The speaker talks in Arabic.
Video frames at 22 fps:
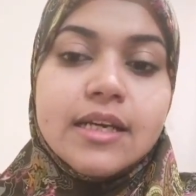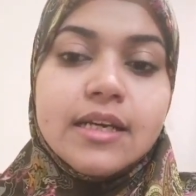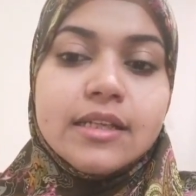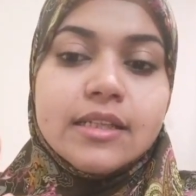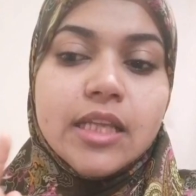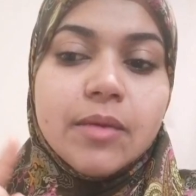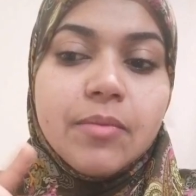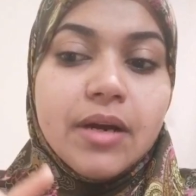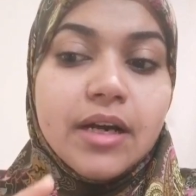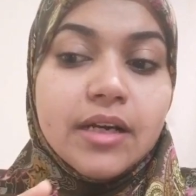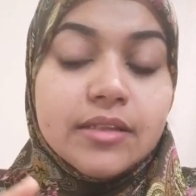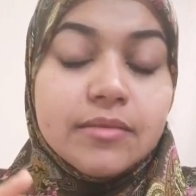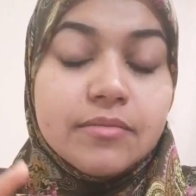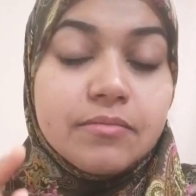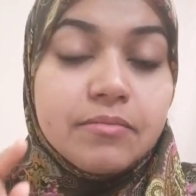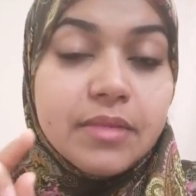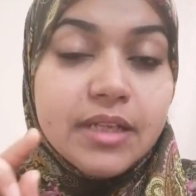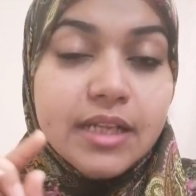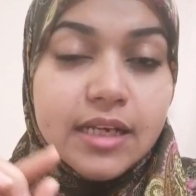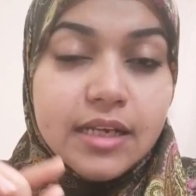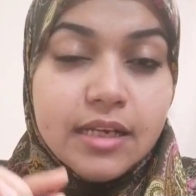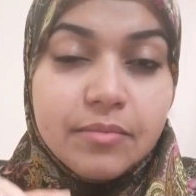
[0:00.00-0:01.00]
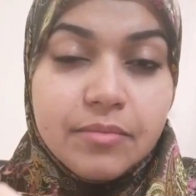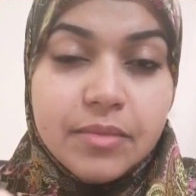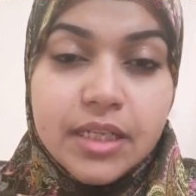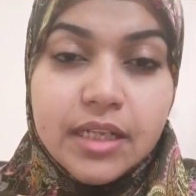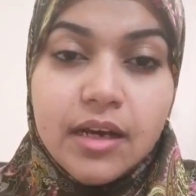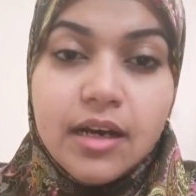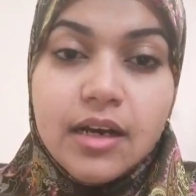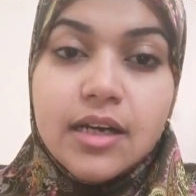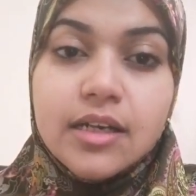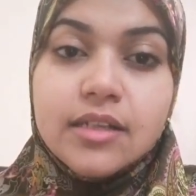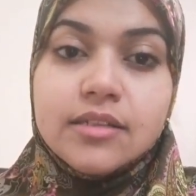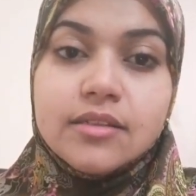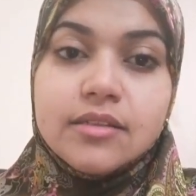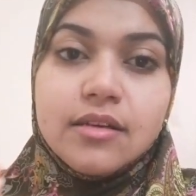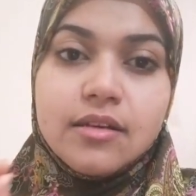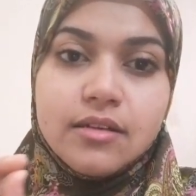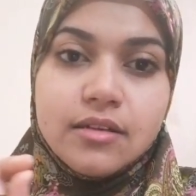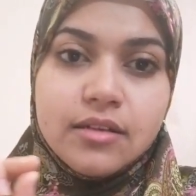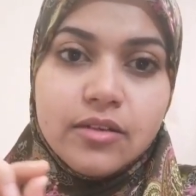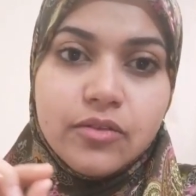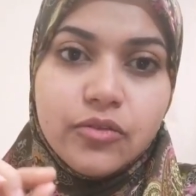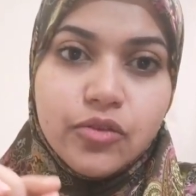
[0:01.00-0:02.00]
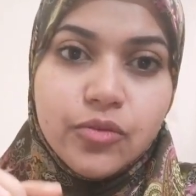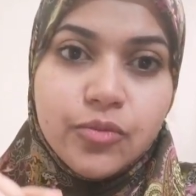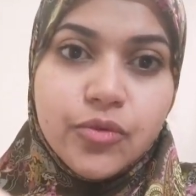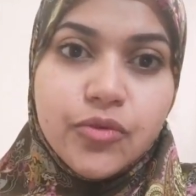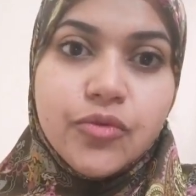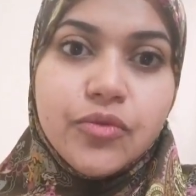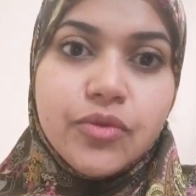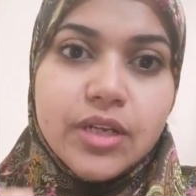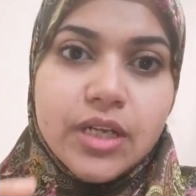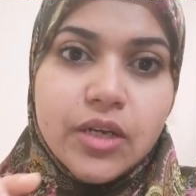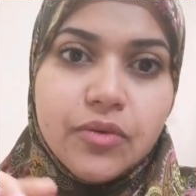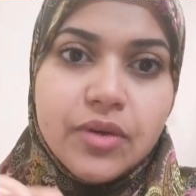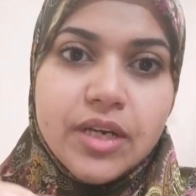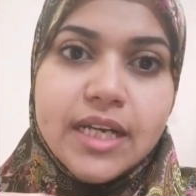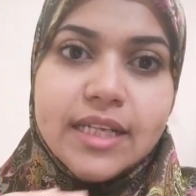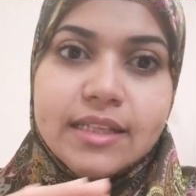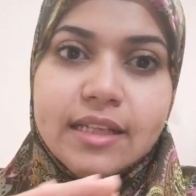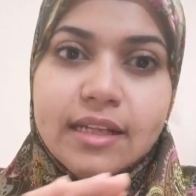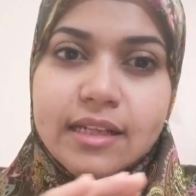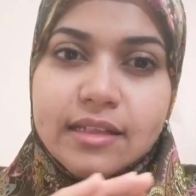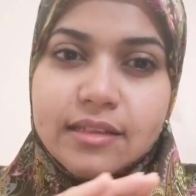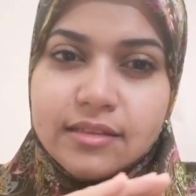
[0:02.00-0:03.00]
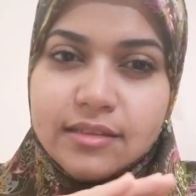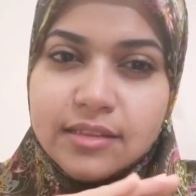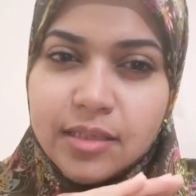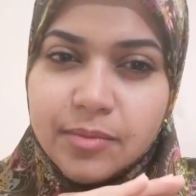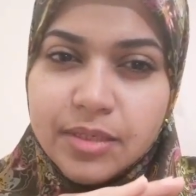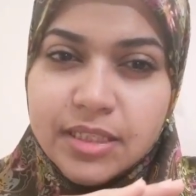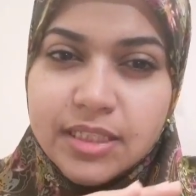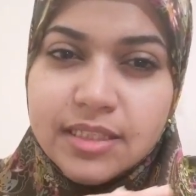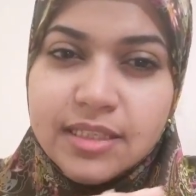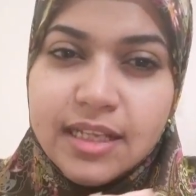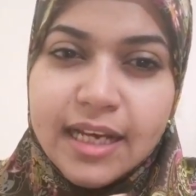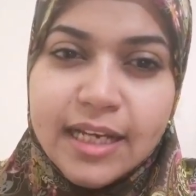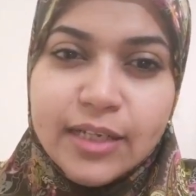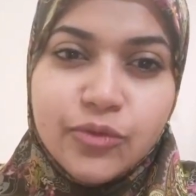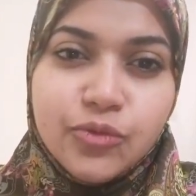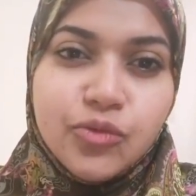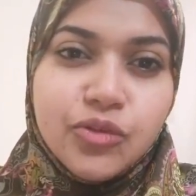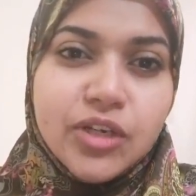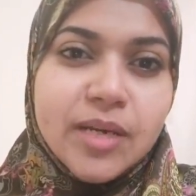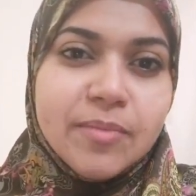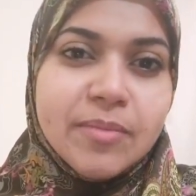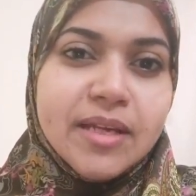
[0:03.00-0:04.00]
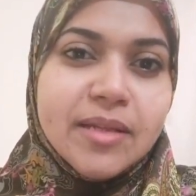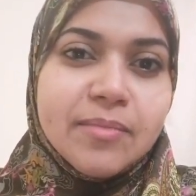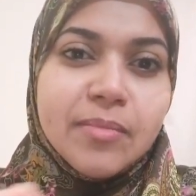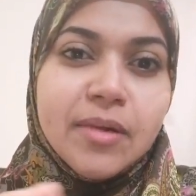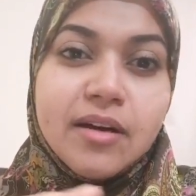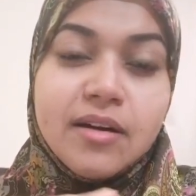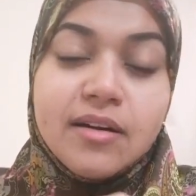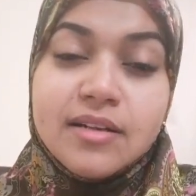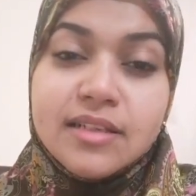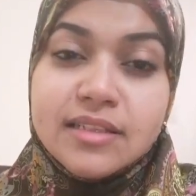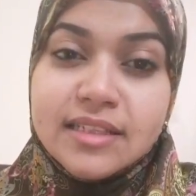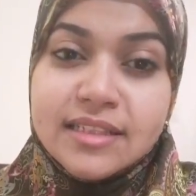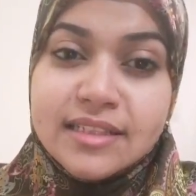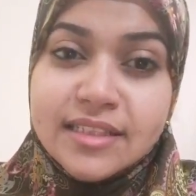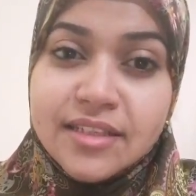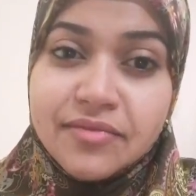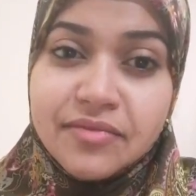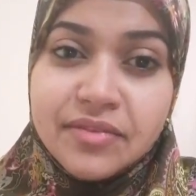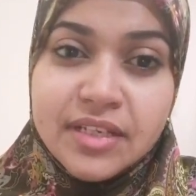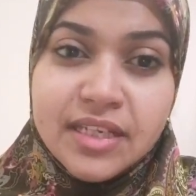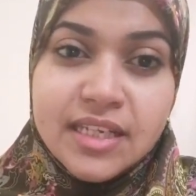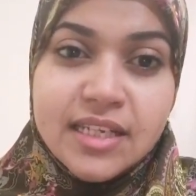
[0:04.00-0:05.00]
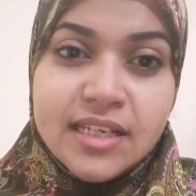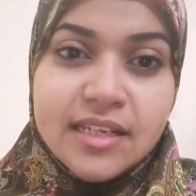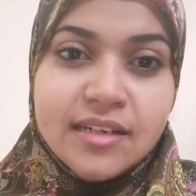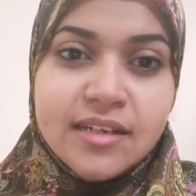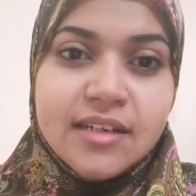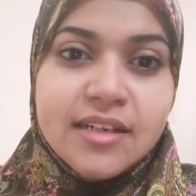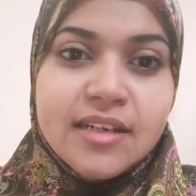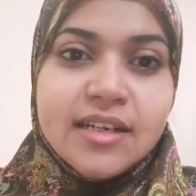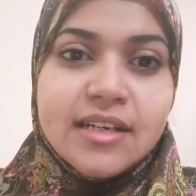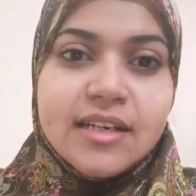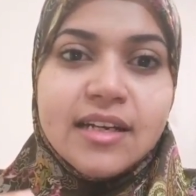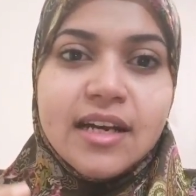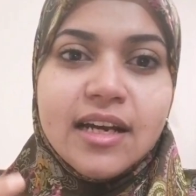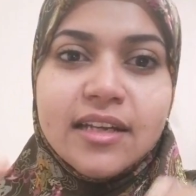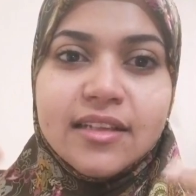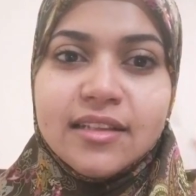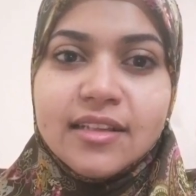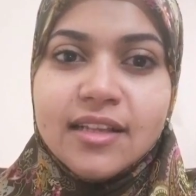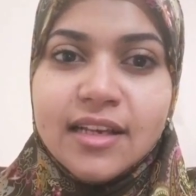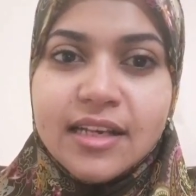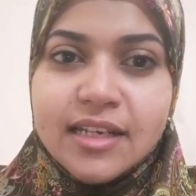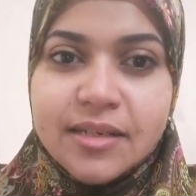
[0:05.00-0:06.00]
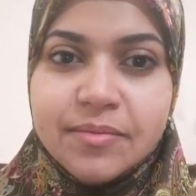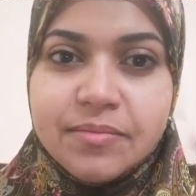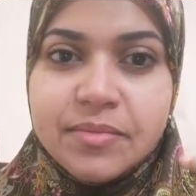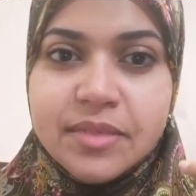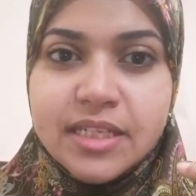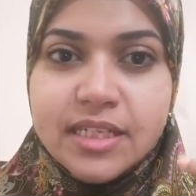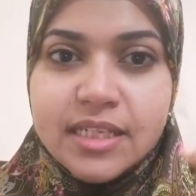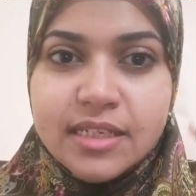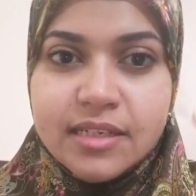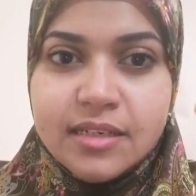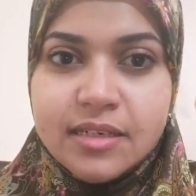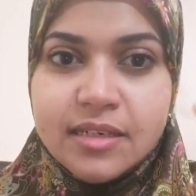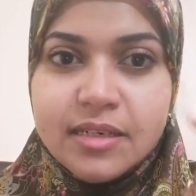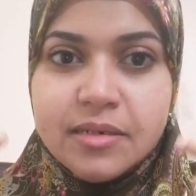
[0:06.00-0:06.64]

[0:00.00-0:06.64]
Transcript: طبعا من من اخطر الامور لو احنا طمسنا عنده كمان مهاره التفكير هيطلع ابني